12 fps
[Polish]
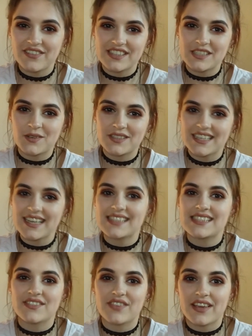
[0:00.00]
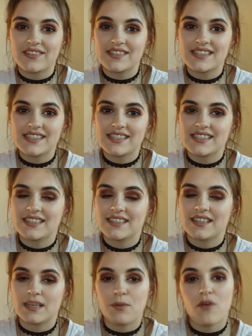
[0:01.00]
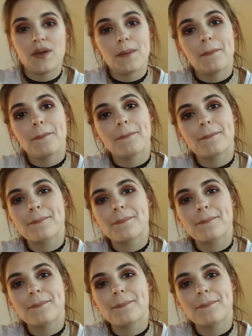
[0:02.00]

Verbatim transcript: wiedział, gdzie jest, więc nie powiem.